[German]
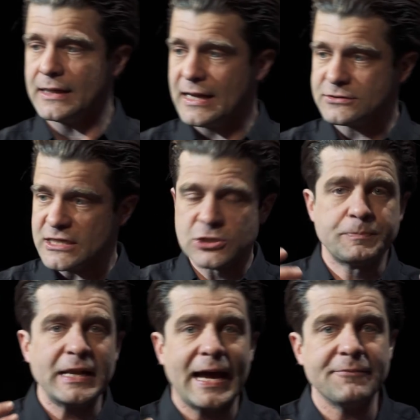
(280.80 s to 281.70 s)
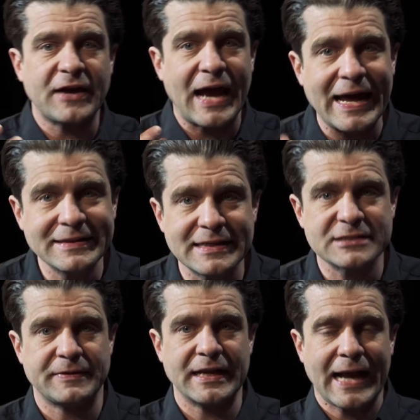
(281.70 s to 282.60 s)
also ich spiele einfach
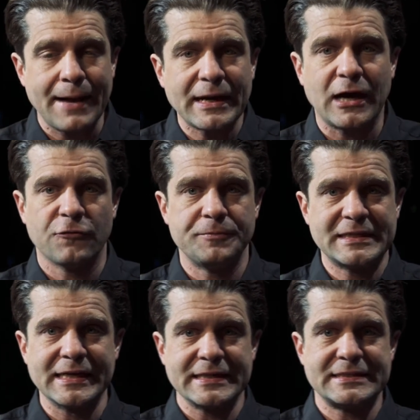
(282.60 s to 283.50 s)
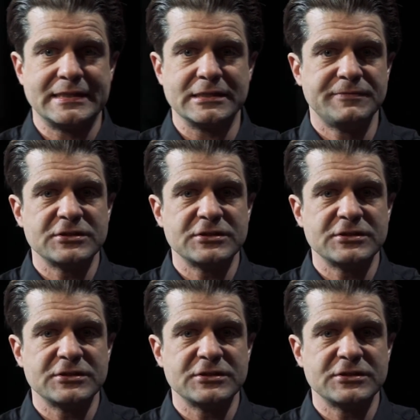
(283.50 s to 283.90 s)
anders, wenn eine Kamera auf mich gerichtet ist.